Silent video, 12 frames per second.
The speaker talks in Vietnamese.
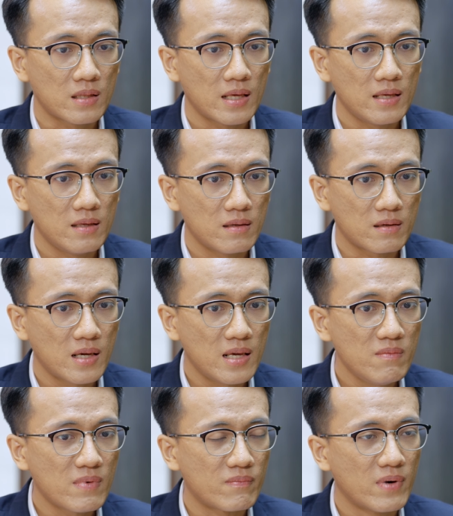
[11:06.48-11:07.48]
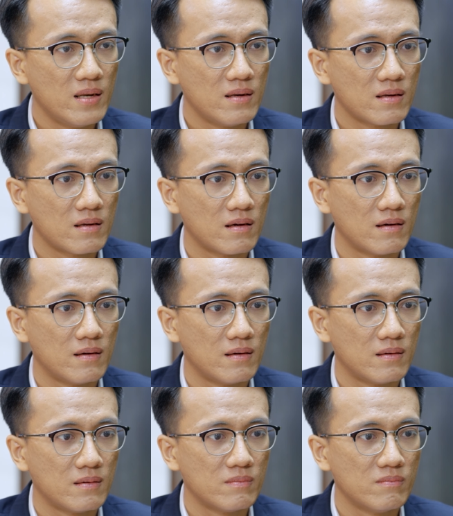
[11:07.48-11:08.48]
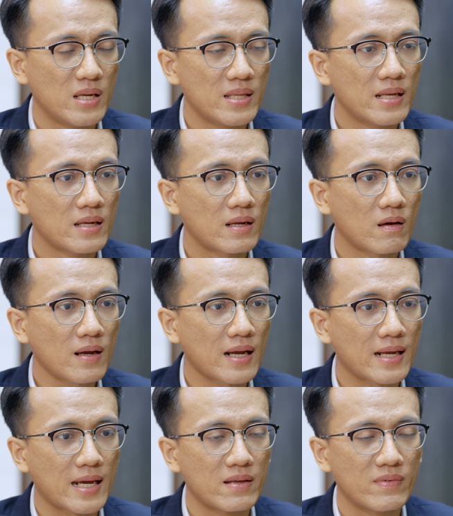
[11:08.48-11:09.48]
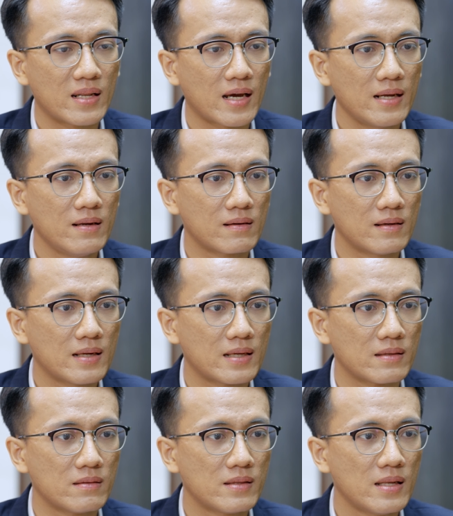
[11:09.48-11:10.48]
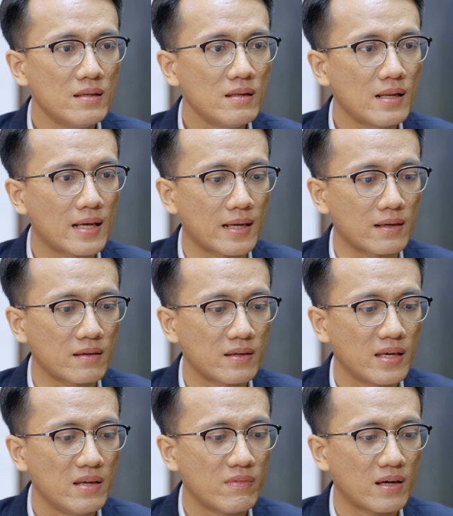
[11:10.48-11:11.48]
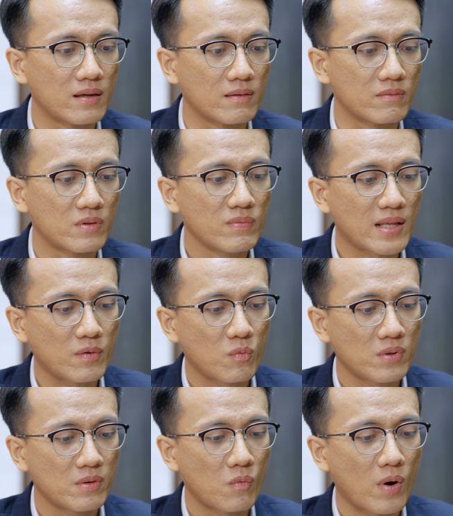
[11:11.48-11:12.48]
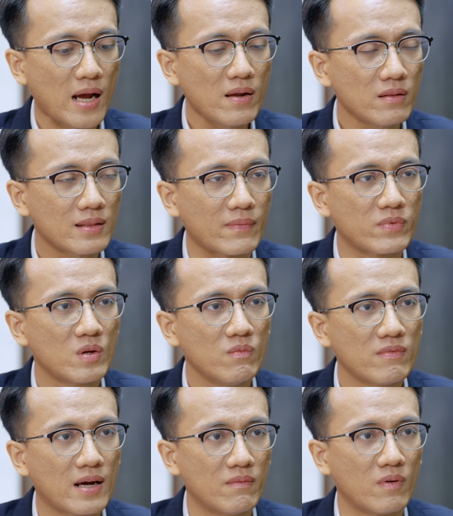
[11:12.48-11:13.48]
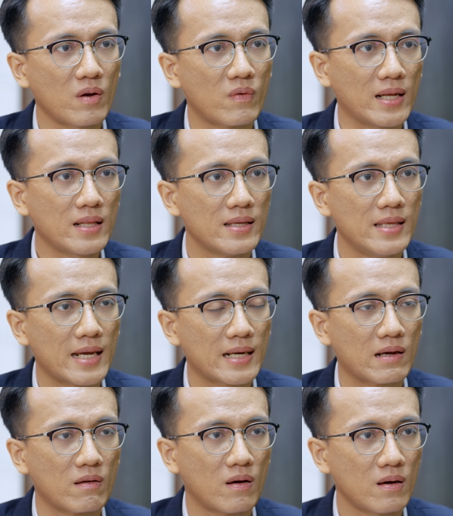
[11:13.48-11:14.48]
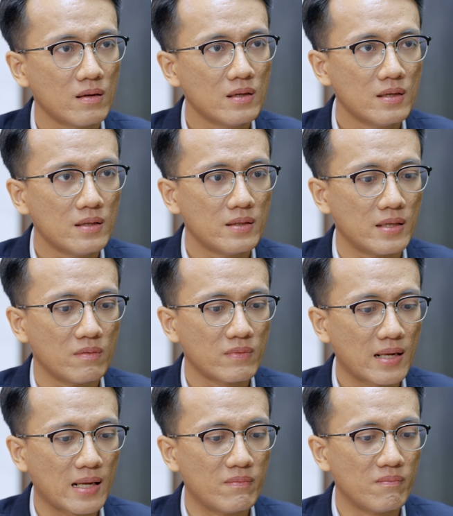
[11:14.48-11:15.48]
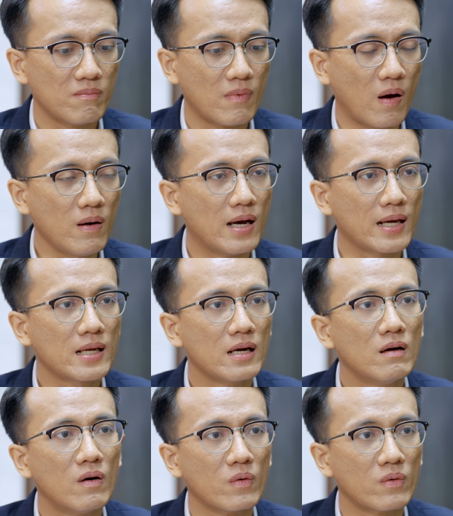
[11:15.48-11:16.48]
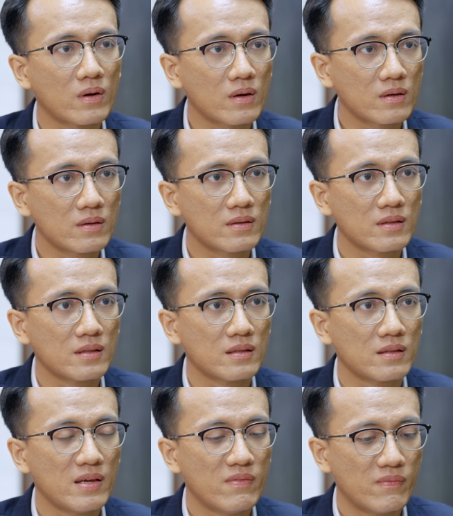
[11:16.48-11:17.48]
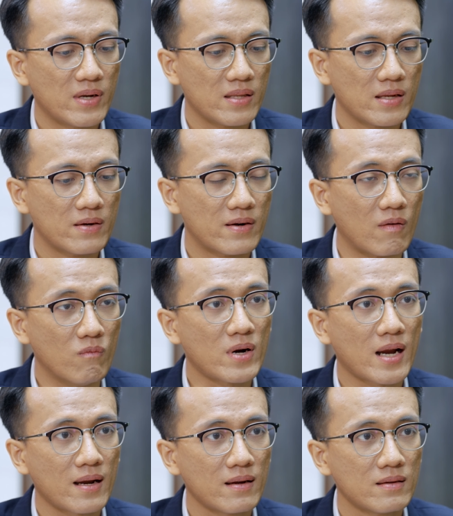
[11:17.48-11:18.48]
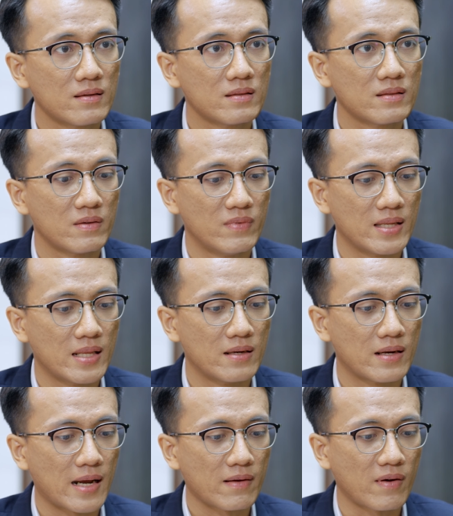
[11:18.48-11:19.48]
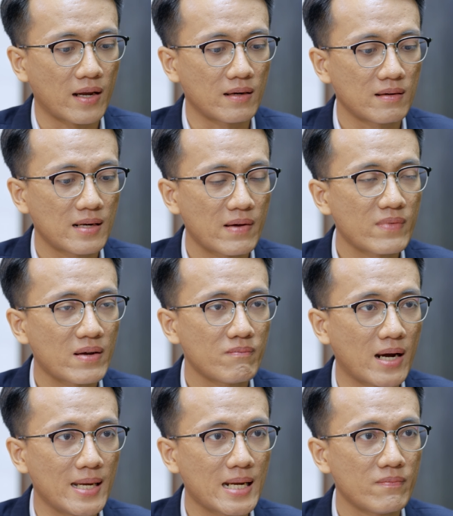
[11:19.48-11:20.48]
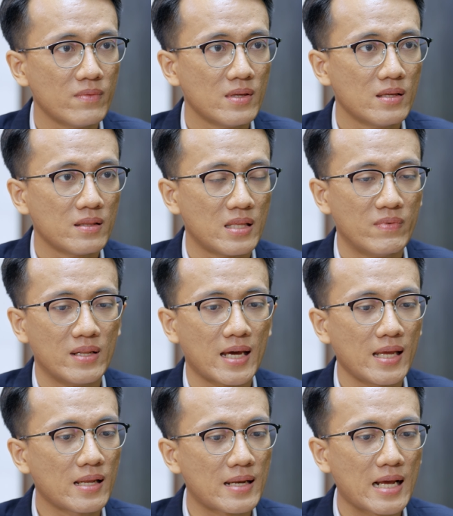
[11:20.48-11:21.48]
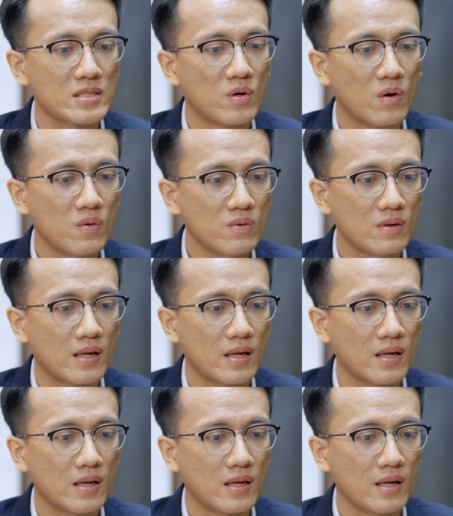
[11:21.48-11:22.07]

thì khi mà mình uh, mình nhìn cái đó hàng ngày mình thấy được đó là chính là khi mà chúng ta quá tập trung vào một cái khoảng thời gian nào đó thì chúng ta lại bỏ lỡ cái cơ hội của nó khi mà mình rộng ra thì mình nhìn ra khoảng 5 năm 7 năm thì mình thấy là đa số